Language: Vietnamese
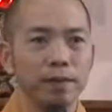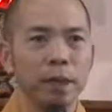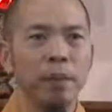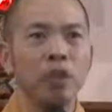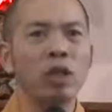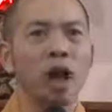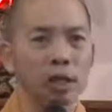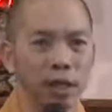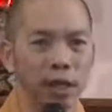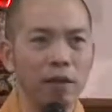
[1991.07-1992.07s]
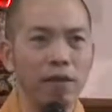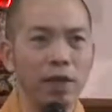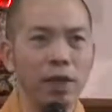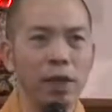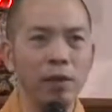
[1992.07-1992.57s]
Nhưng mà nói thật với các
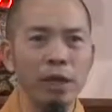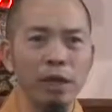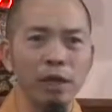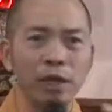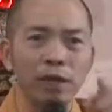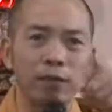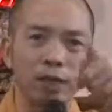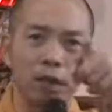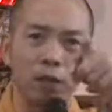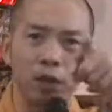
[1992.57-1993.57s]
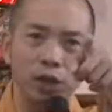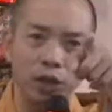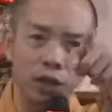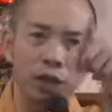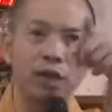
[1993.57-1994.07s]
vị, nếu giả sử ở phía sau, ở
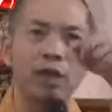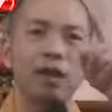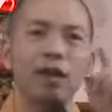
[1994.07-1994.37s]
trước cửa